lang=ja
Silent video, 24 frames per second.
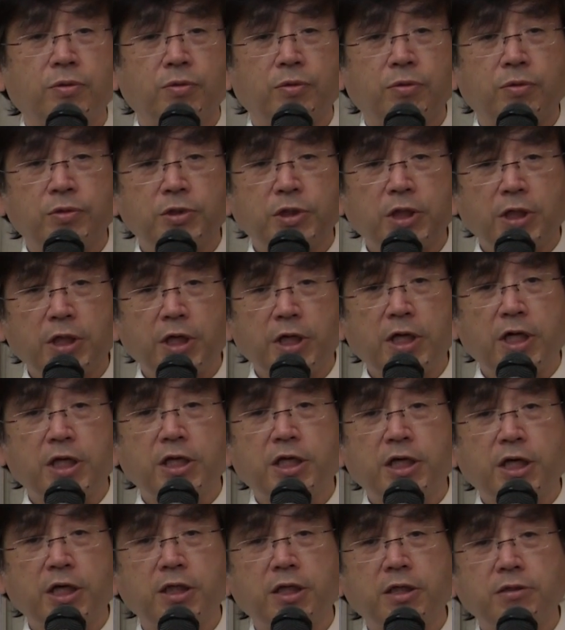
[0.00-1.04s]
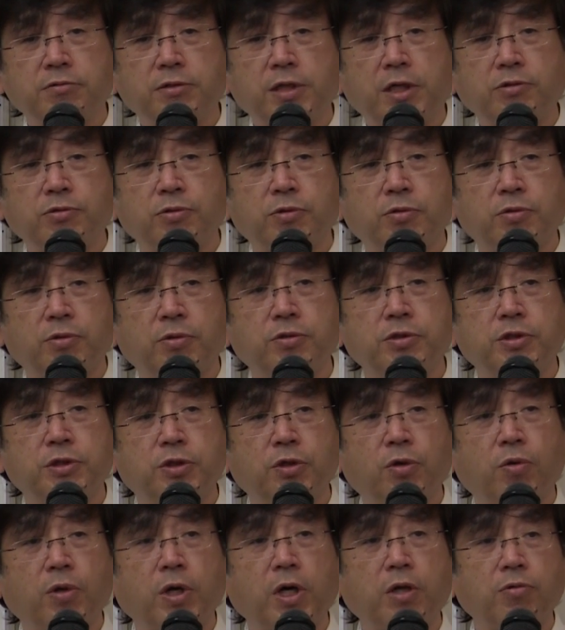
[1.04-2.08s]
お酒が効かなくなると同時
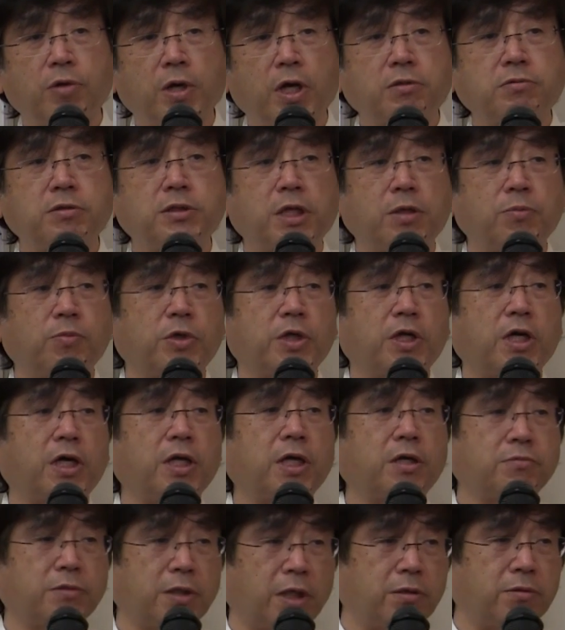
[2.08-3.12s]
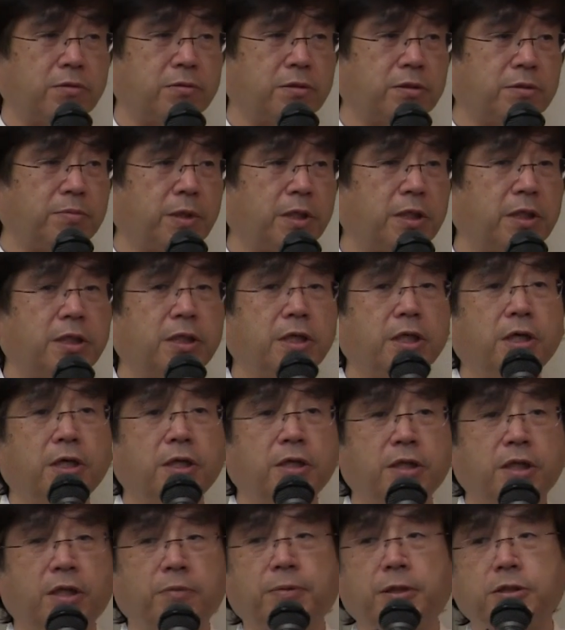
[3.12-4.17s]
に他の薬剤も効かなくなるつまり
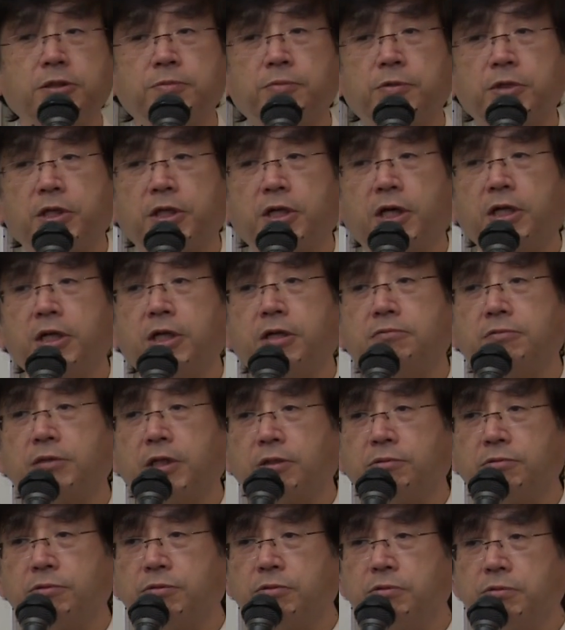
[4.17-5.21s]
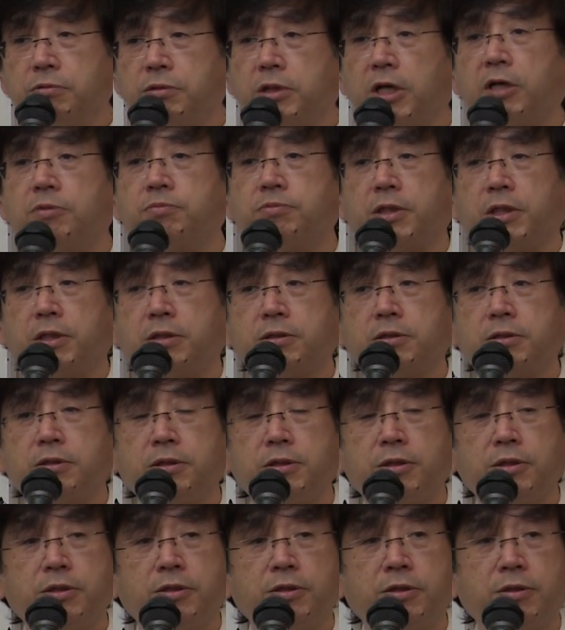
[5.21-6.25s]
デパスも効かなくなるというタイプなんです
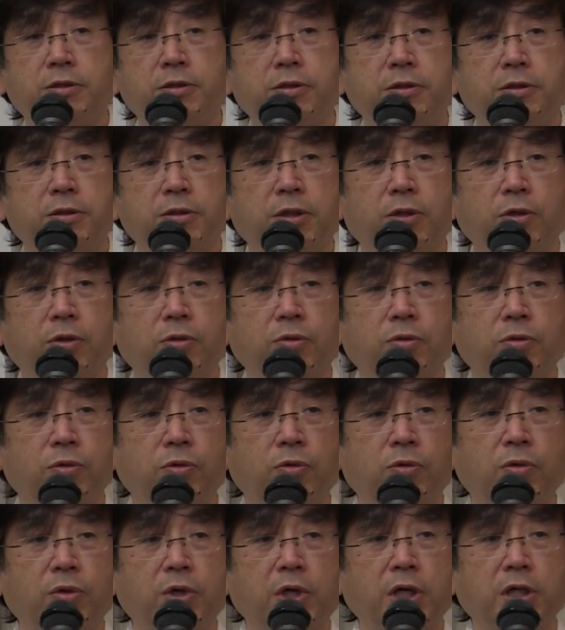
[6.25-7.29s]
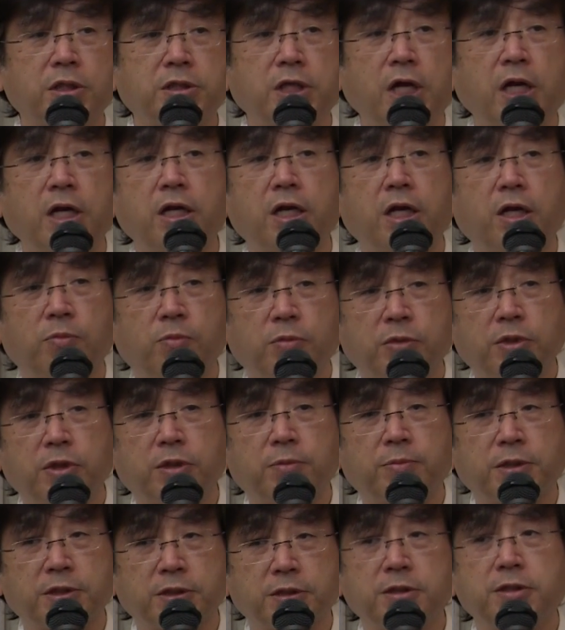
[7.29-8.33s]
で合計3例持っ
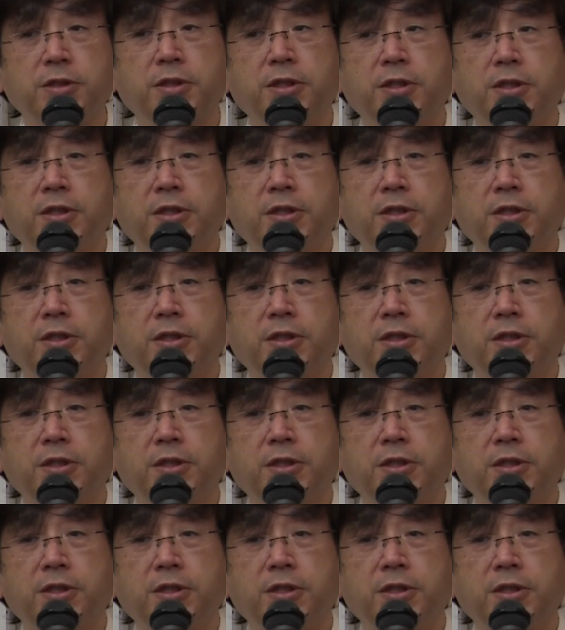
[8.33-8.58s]
ています